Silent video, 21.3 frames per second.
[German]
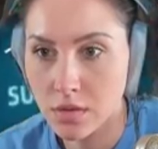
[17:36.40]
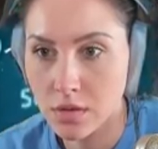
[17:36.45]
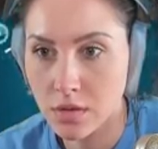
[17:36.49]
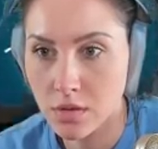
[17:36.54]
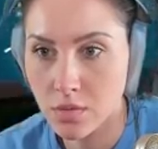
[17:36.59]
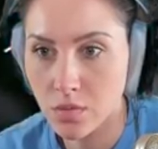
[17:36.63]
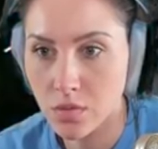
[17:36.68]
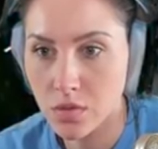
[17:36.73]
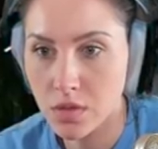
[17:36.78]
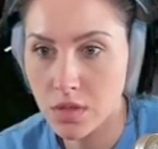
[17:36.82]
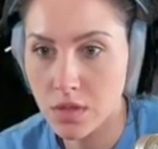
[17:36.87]

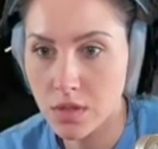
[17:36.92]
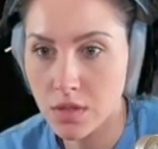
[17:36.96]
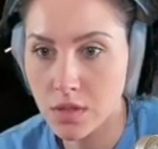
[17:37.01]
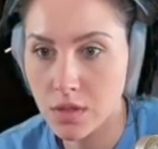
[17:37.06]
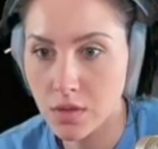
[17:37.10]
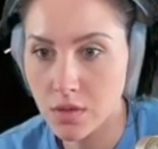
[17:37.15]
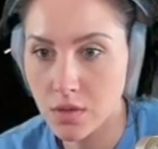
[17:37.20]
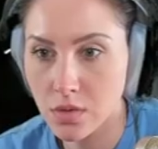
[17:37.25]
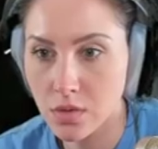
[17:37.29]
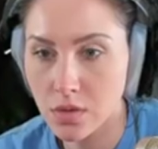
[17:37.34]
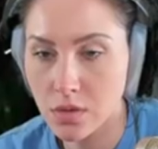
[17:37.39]
Ich muss jetzt
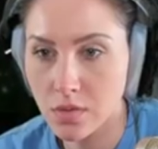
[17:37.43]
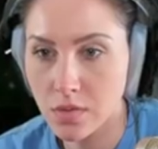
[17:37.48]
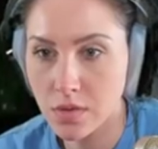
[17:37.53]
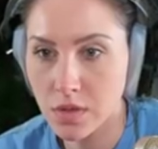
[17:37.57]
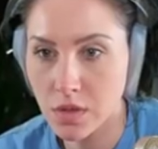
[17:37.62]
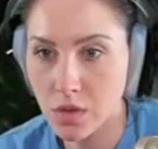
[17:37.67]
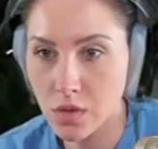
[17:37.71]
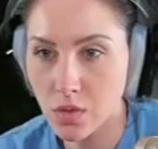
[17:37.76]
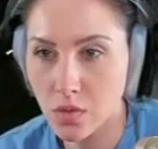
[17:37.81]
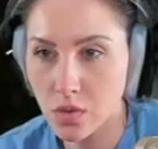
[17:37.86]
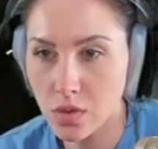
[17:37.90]
hier irgendwie
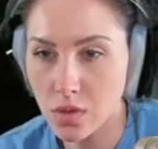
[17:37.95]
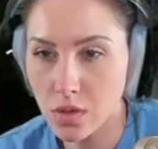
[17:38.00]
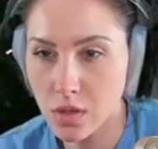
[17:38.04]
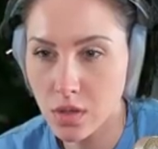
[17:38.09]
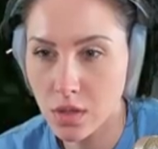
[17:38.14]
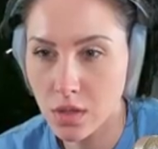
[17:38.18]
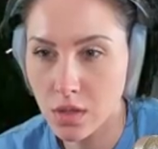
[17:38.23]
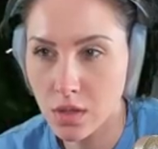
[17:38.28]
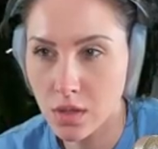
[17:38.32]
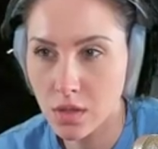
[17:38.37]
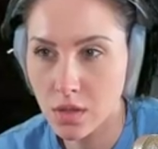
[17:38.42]
hoch.
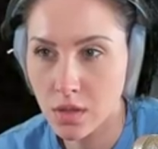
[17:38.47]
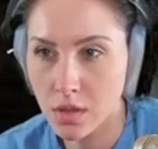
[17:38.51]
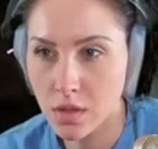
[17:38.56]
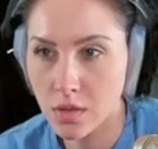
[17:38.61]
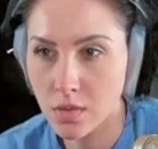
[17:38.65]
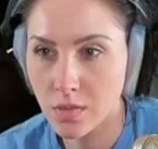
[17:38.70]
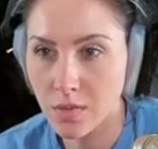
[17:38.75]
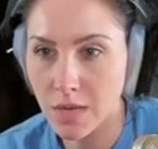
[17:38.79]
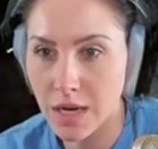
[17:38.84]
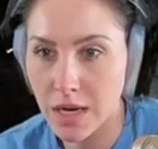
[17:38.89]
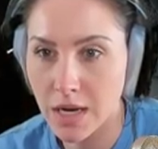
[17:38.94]

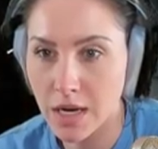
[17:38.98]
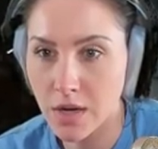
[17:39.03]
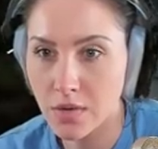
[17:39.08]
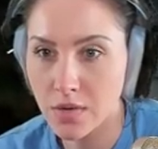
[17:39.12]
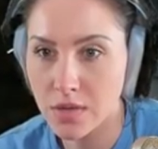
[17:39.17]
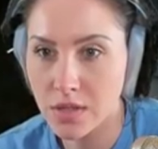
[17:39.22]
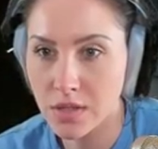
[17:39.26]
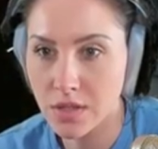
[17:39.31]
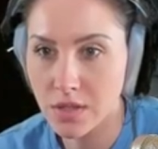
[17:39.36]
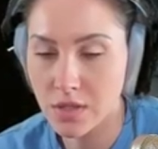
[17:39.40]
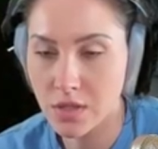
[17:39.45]
Wow,
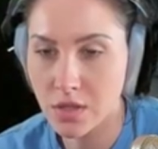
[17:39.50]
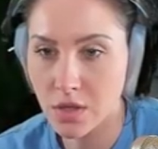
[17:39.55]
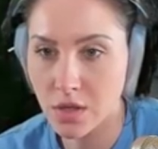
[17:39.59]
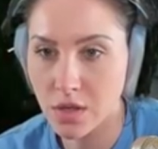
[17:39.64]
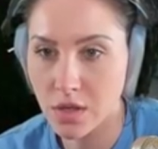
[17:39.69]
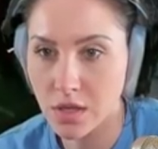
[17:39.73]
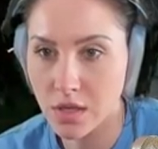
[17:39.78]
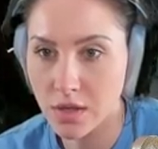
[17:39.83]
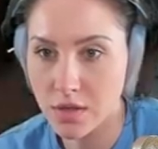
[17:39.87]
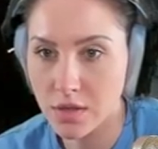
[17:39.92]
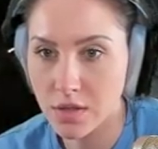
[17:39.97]
sieht das
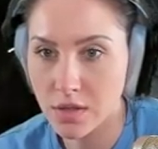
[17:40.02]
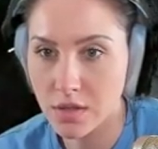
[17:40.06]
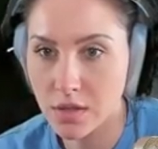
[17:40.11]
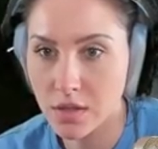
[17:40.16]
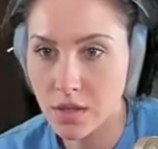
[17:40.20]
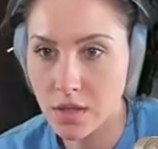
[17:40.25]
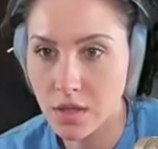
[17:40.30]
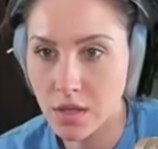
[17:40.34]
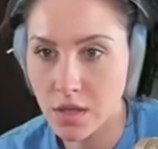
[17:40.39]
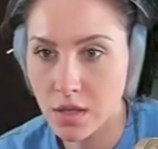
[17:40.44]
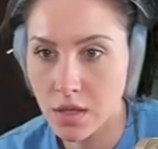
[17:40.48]
toll aus.
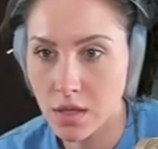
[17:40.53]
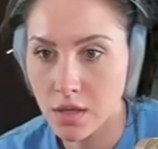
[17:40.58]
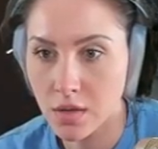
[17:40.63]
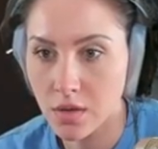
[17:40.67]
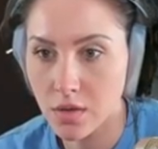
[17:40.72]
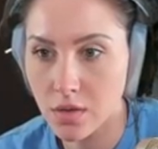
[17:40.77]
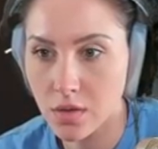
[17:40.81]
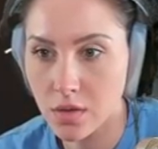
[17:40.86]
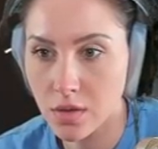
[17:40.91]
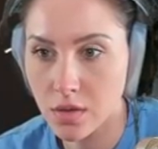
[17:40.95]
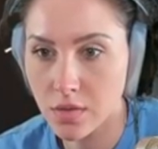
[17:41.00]

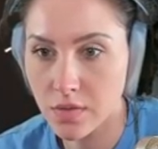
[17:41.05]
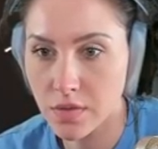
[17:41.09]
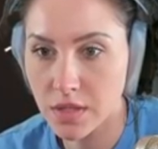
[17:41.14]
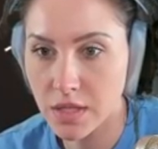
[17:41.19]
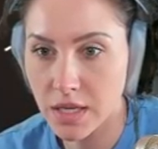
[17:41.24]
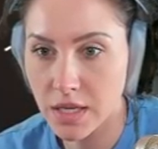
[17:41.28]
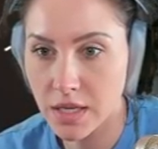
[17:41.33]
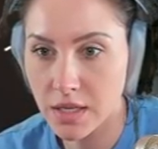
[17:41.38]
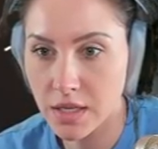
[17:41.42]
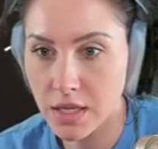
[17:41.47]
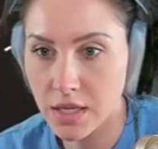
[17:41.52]
Oh, wie
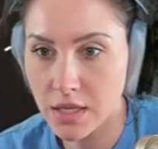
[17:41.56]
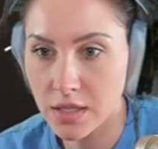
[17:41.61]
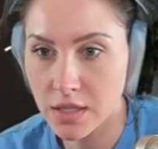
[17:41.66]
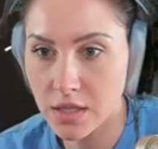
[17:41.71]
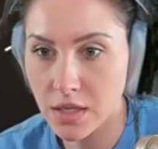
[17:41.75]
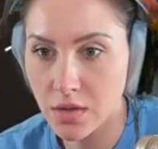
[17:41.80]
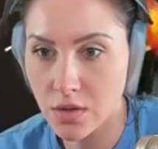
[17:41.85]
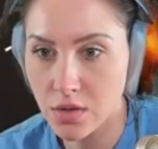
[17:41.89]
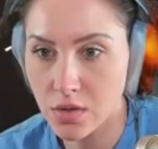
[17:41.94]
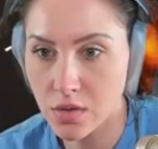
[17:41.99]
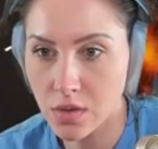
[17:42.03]
gerne hätte ich
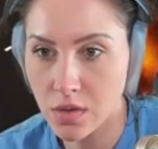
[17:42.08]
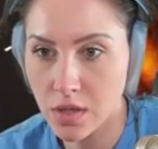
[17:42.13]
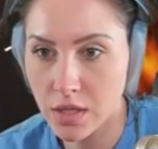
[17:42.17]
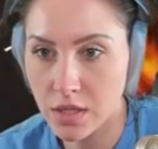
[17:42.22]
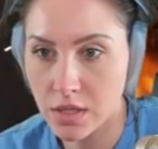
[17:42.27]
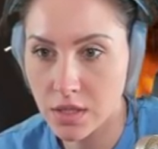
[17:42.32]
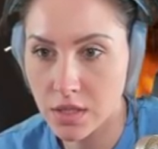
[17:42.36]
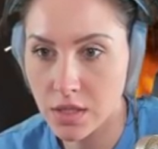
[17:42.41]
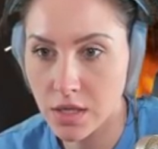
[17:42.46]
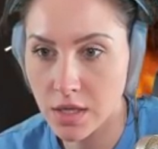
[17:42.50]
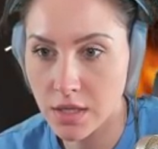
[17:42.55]
auch so einen
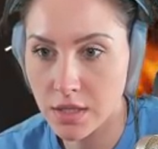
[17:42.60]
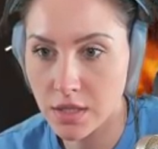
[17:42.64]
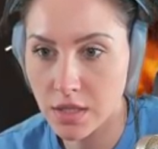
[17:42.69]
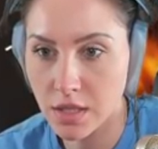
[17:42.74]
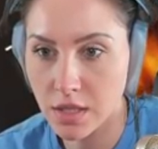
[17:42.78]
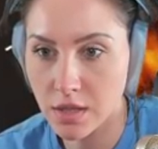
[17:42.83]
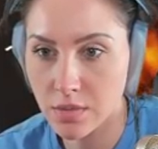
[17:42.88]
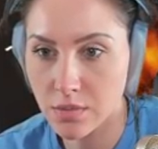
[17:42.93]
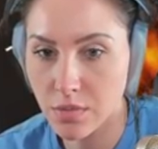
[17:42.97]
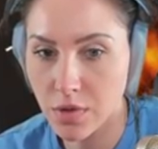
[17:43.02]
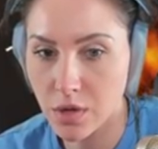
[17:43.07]

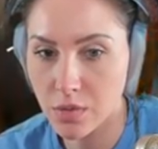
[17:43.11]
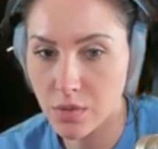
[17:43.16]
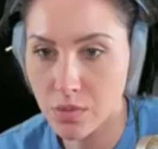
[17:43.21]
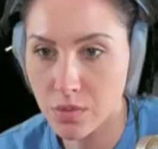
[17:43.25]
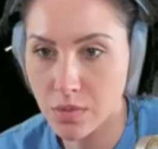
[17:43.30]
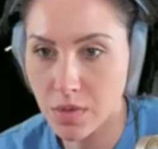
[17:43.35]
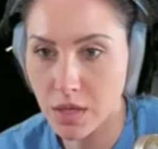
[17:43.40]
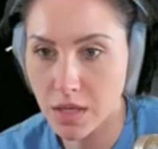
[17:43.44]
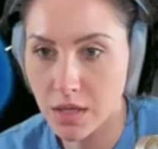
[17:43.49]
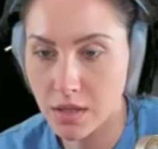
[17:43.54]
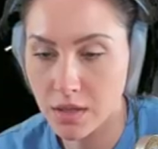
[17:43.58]
Laternenbaum im
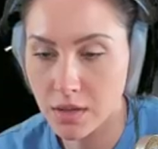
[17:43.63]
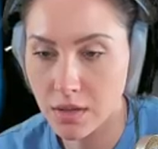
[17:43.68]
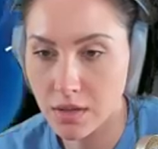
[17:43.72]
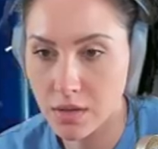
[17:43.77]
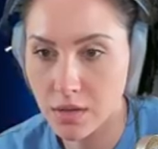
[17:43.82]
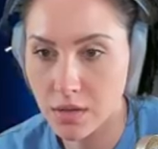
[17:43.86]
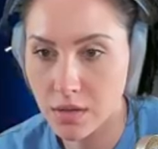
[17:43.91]
Garten.